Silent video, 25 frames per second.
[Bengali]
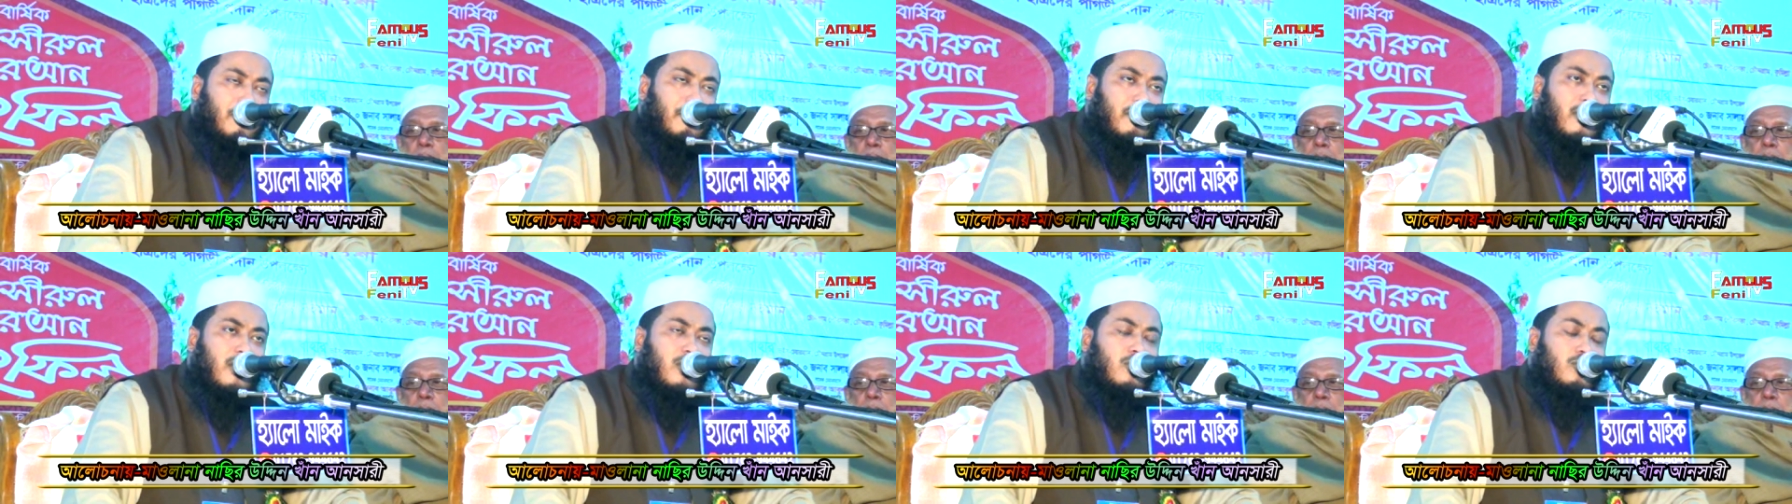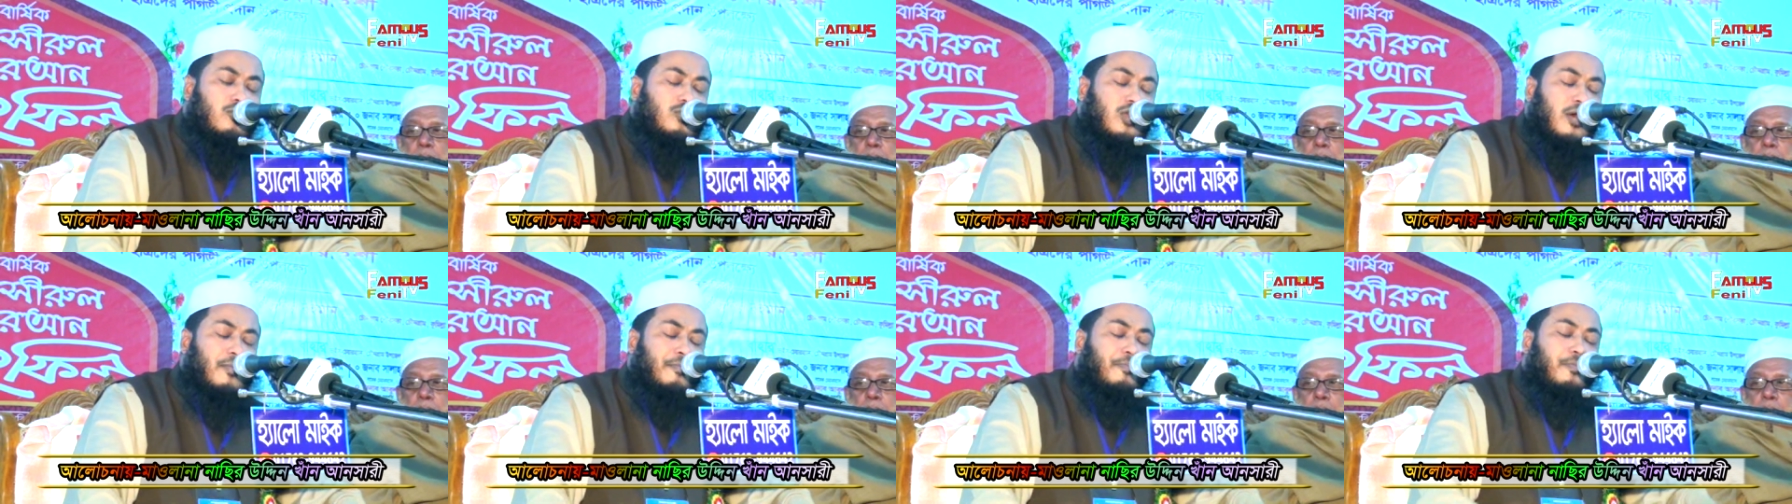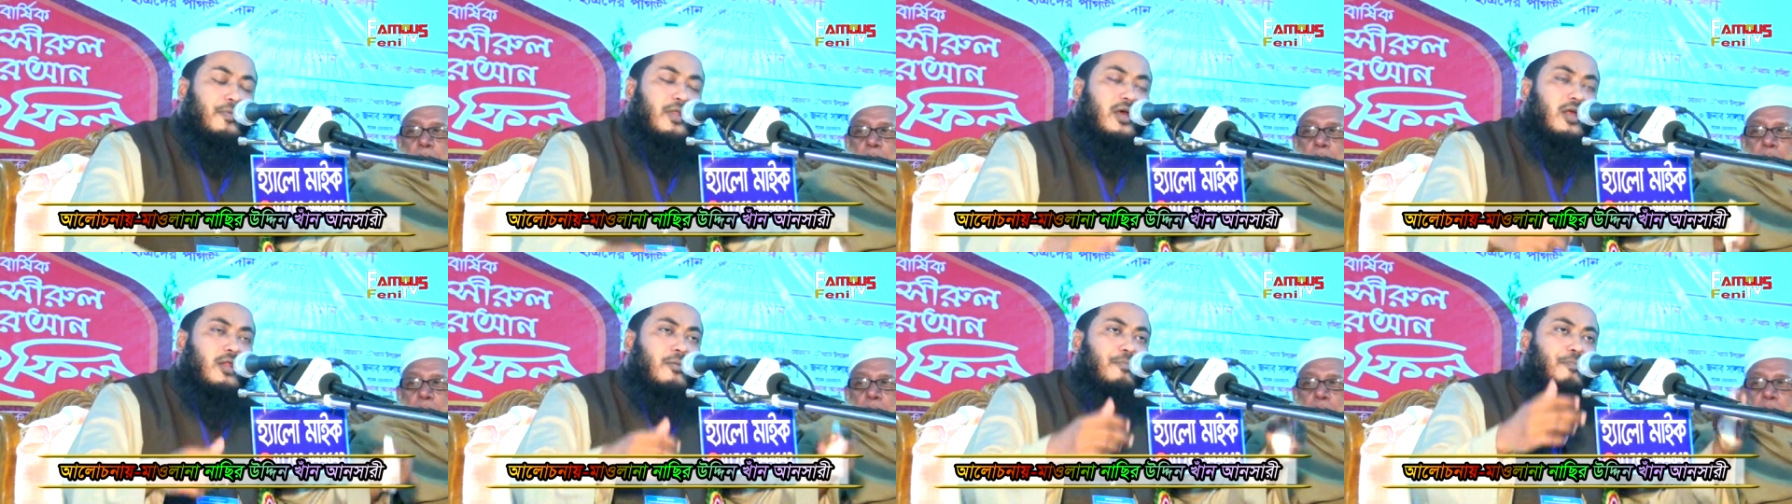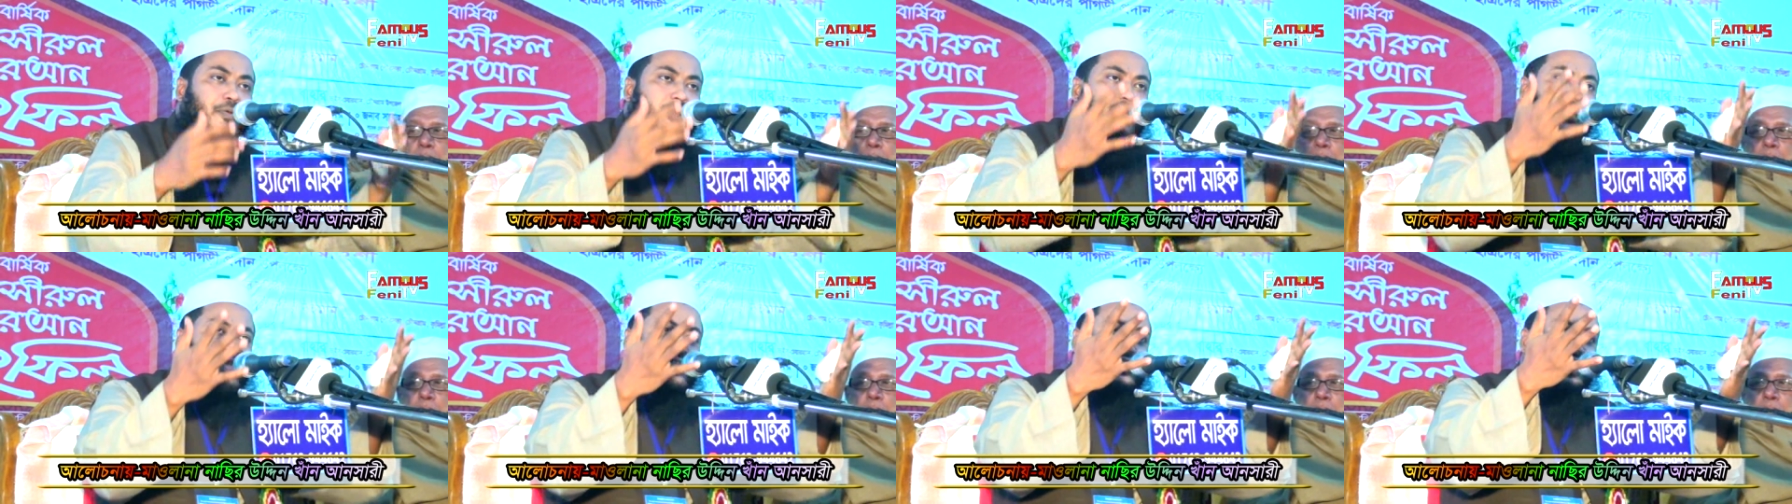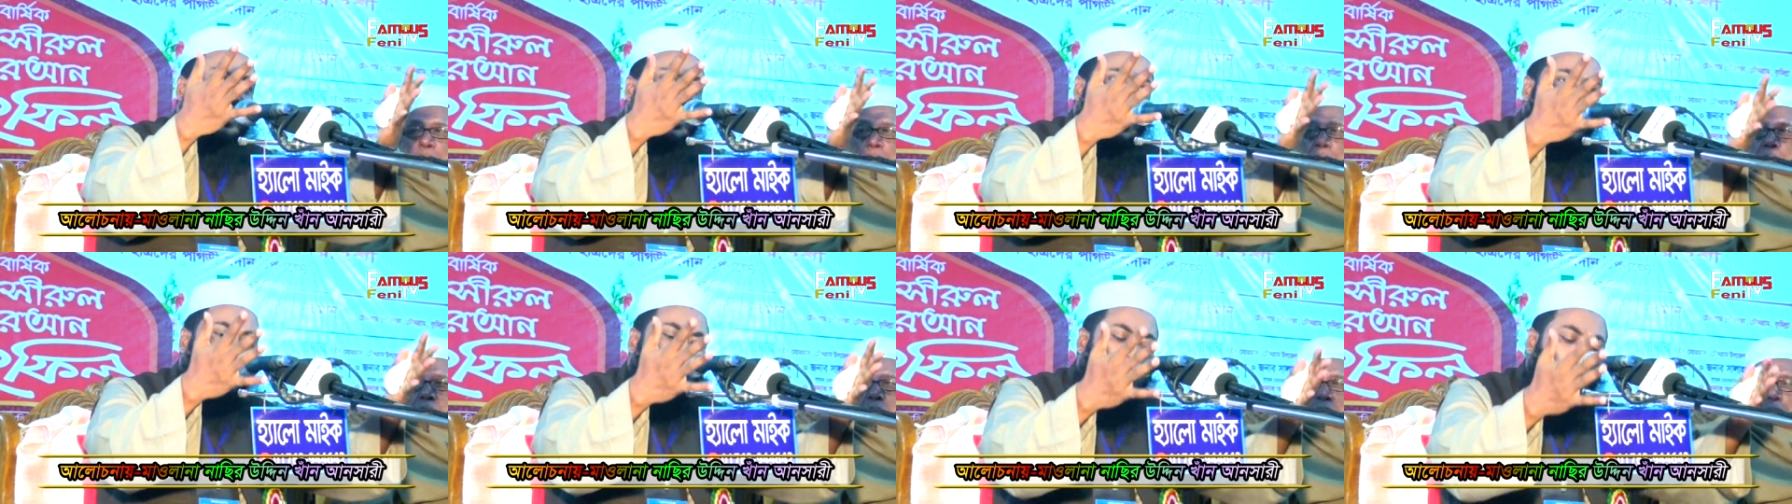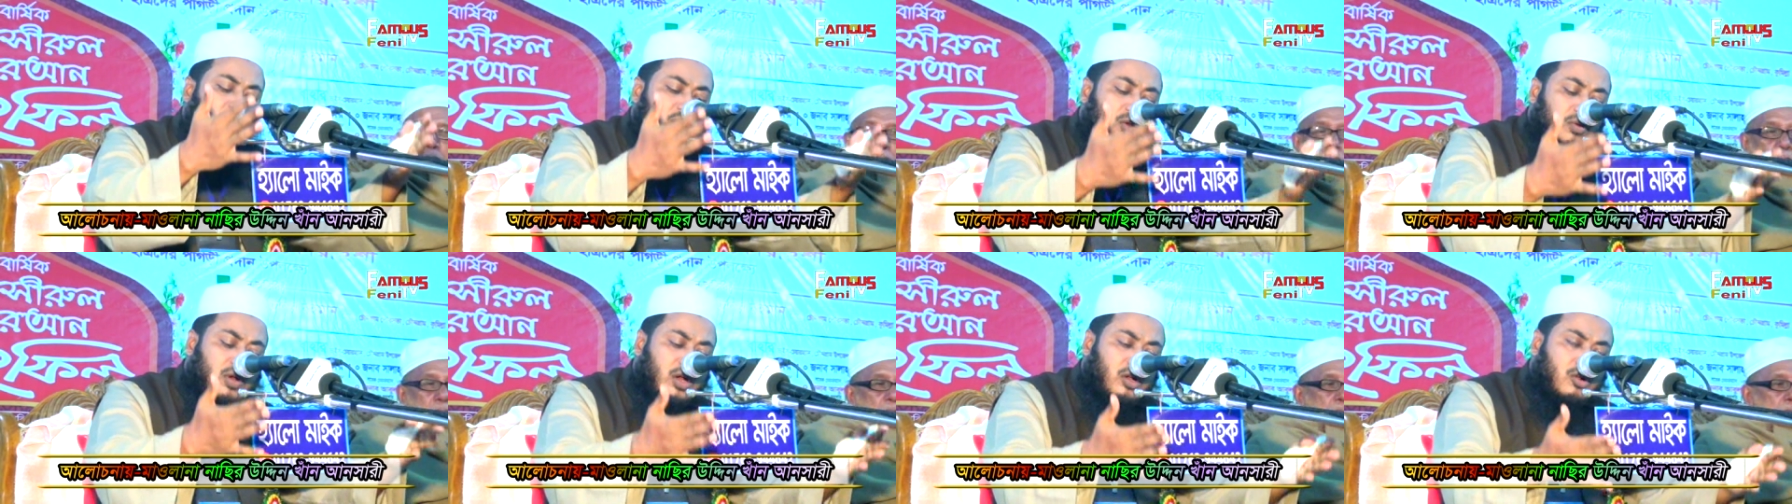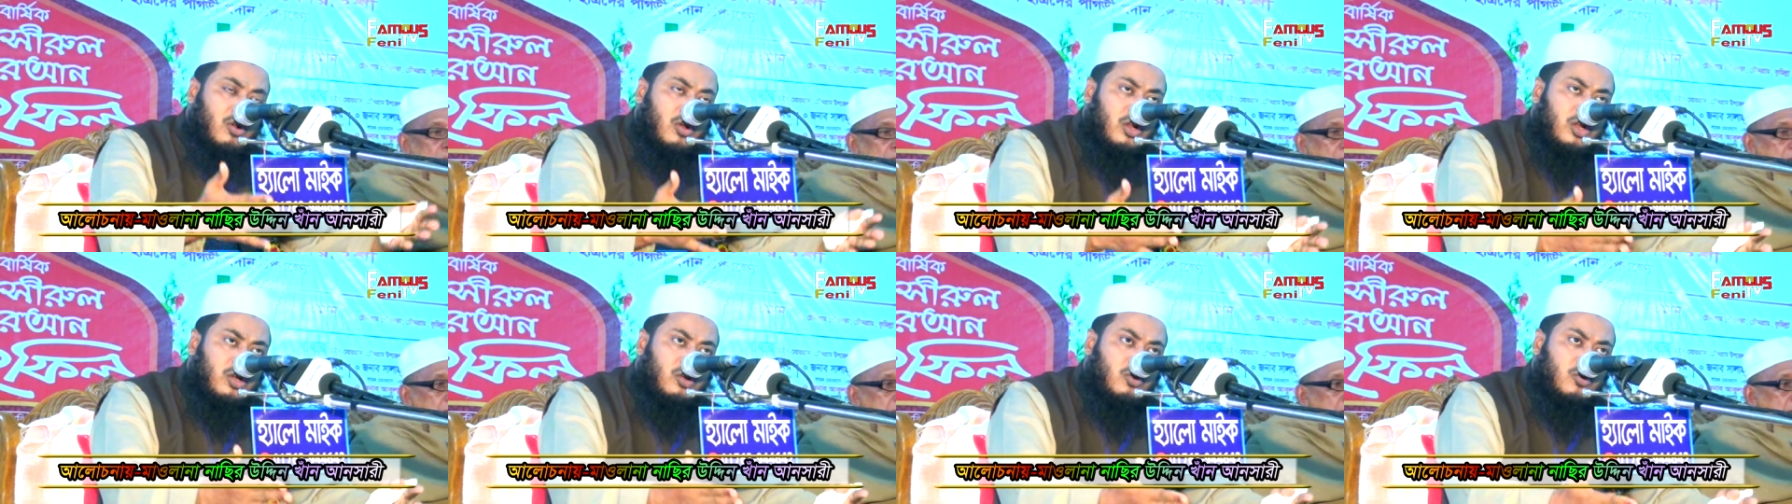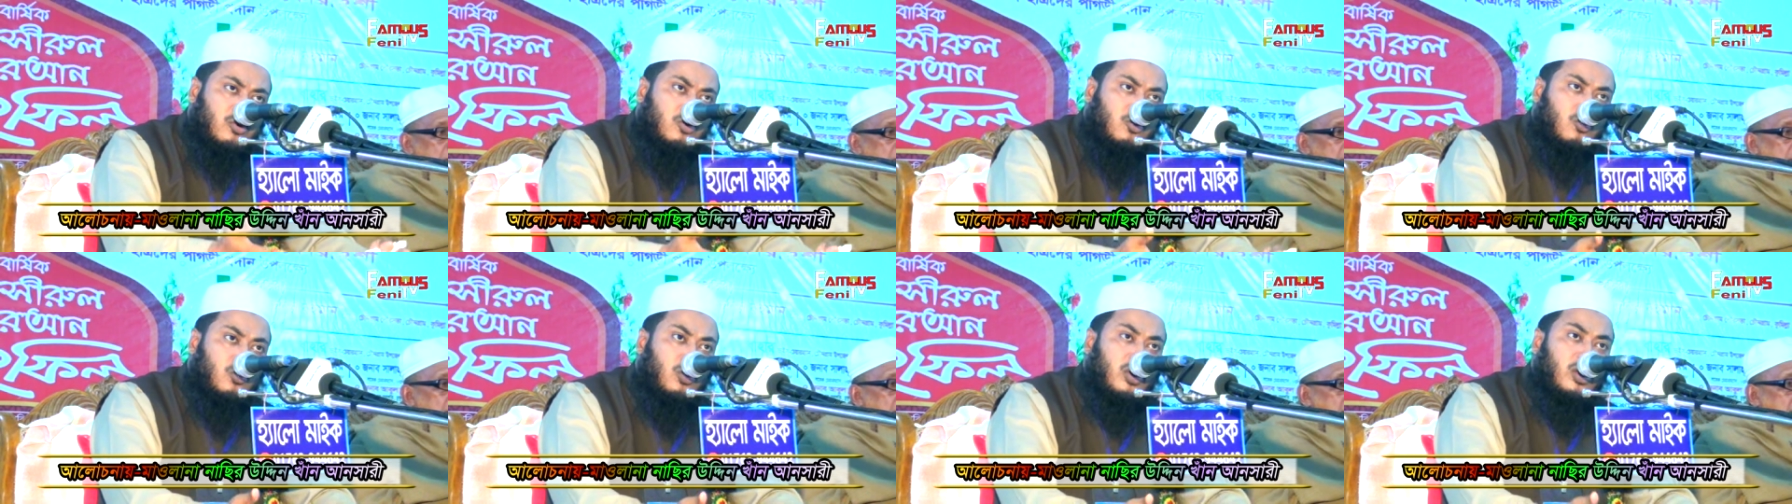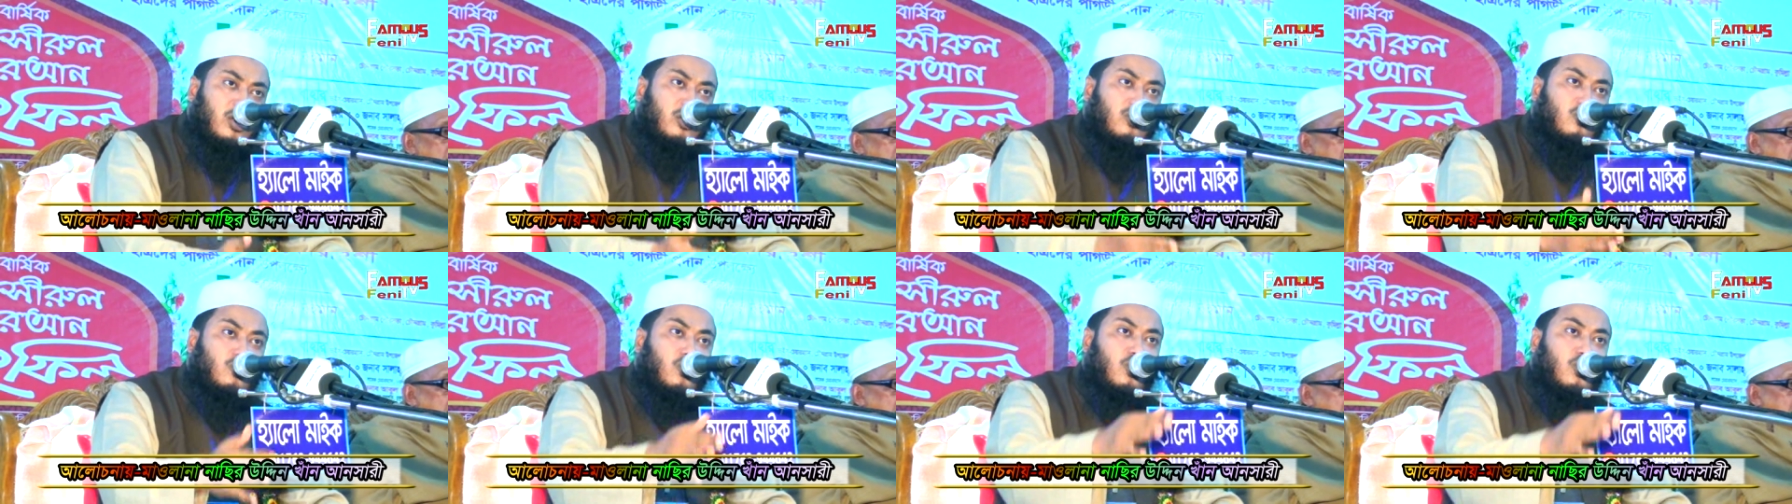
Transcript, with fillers: মাউত আপনার পীর যে খাওয়া দাওয়া করে রসুলের